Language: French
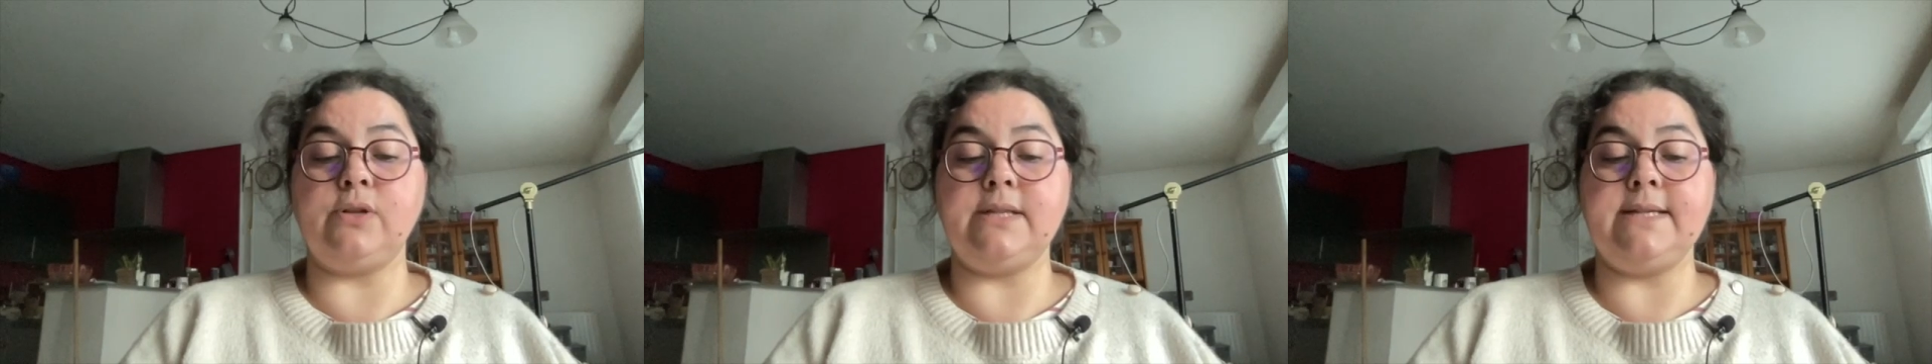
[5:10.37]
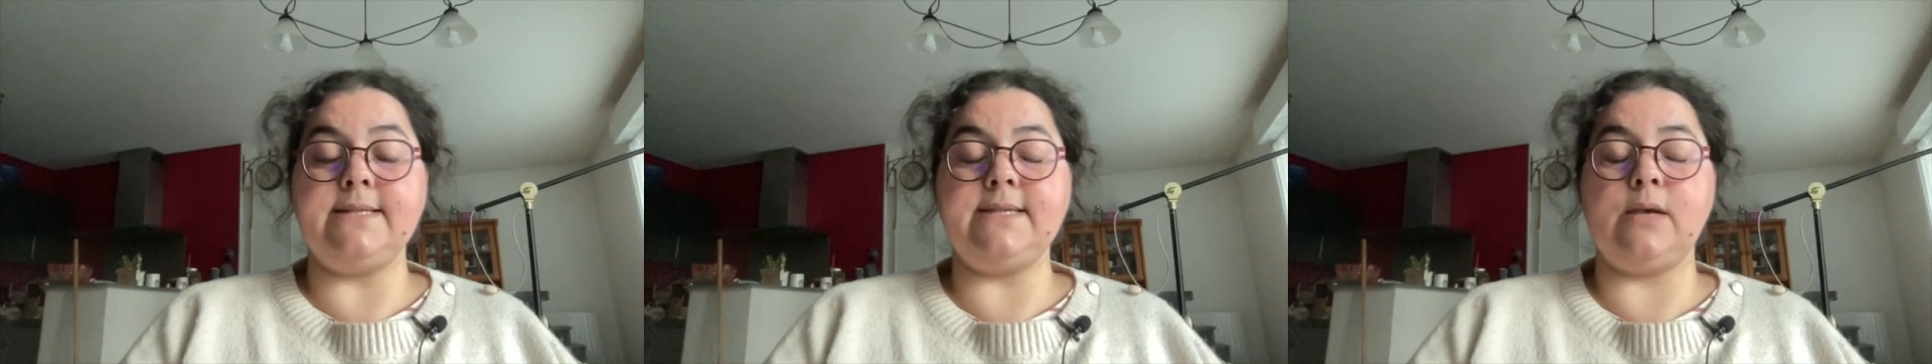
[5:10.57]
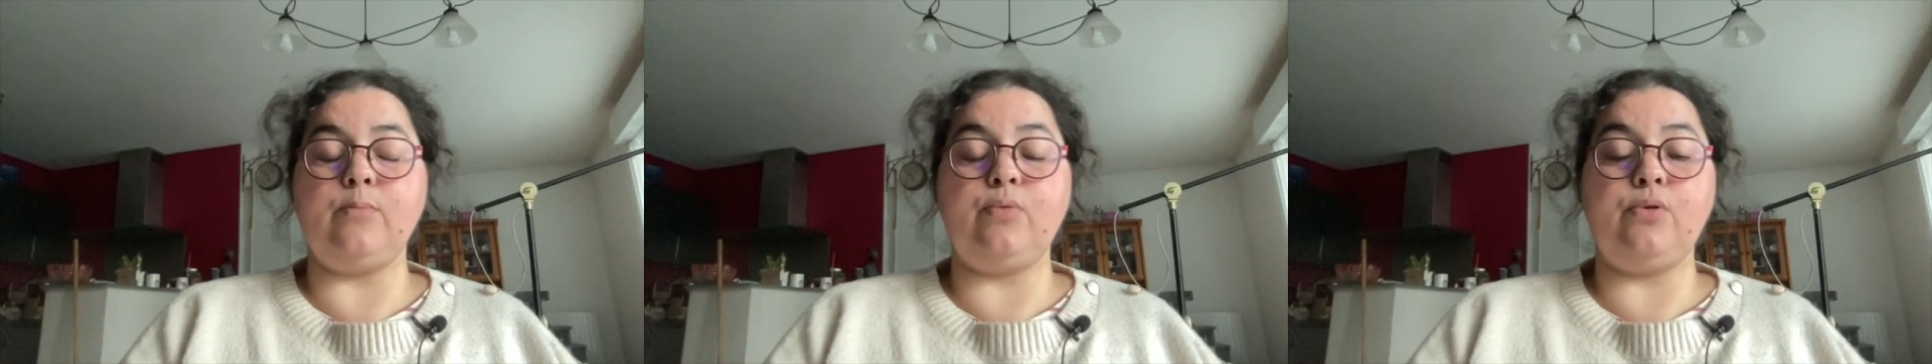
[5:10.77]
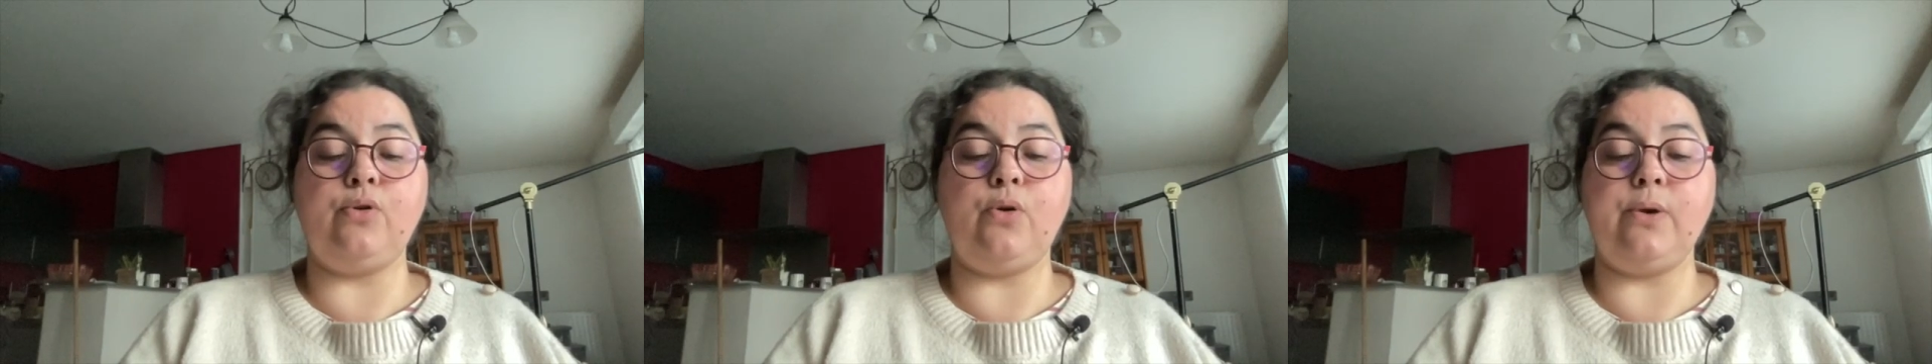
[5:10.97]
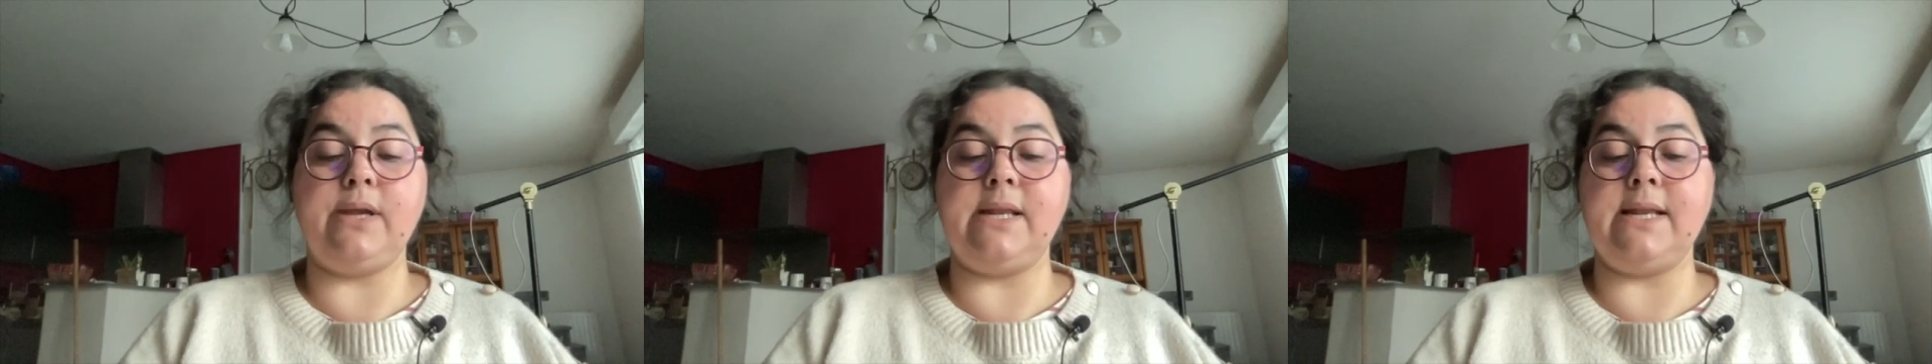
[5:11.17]
les déserts
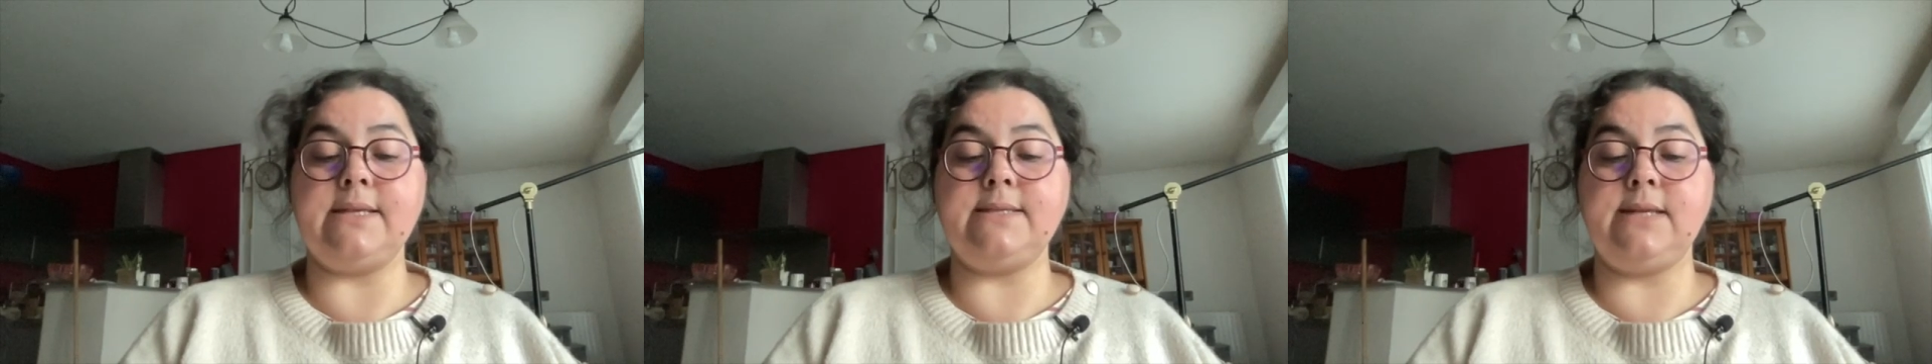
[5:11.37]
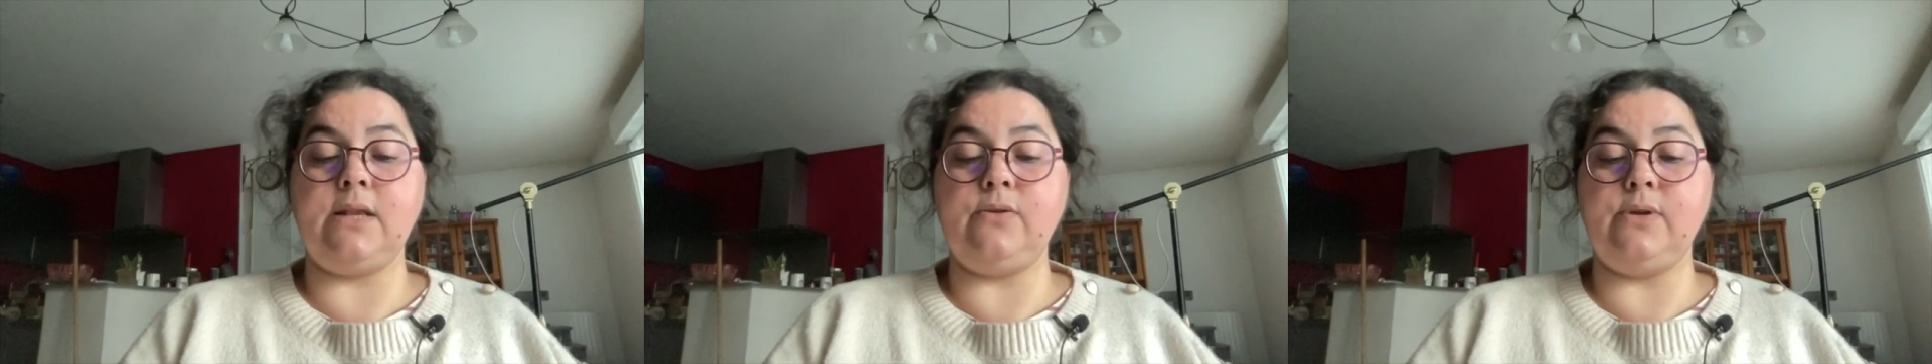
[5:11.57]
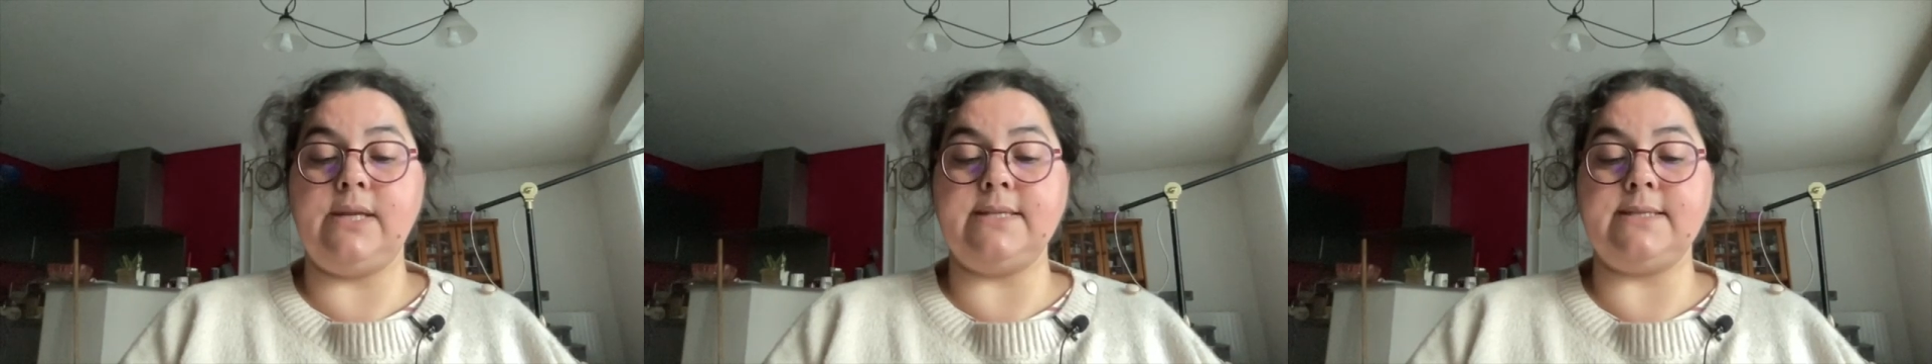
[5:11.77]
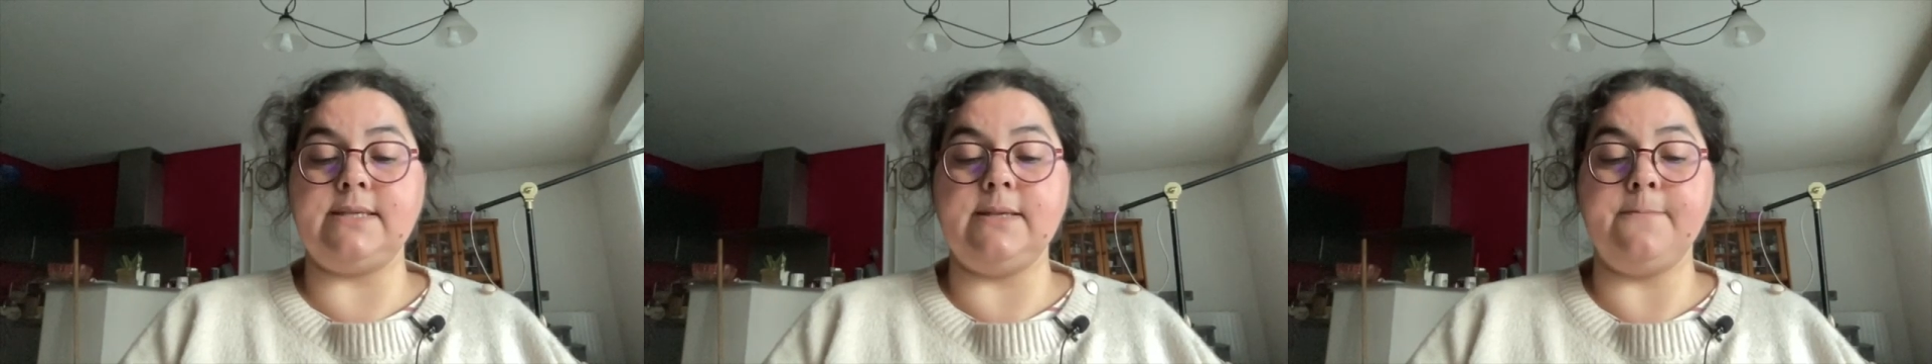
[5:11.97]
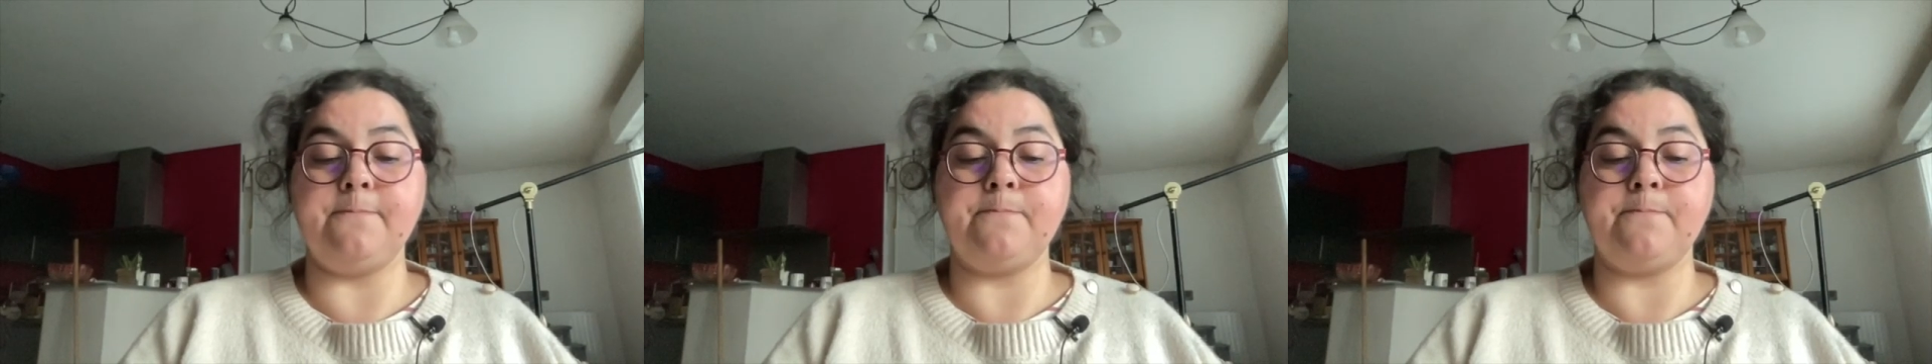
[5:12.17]
brûlants et glaciaux de l'Asie.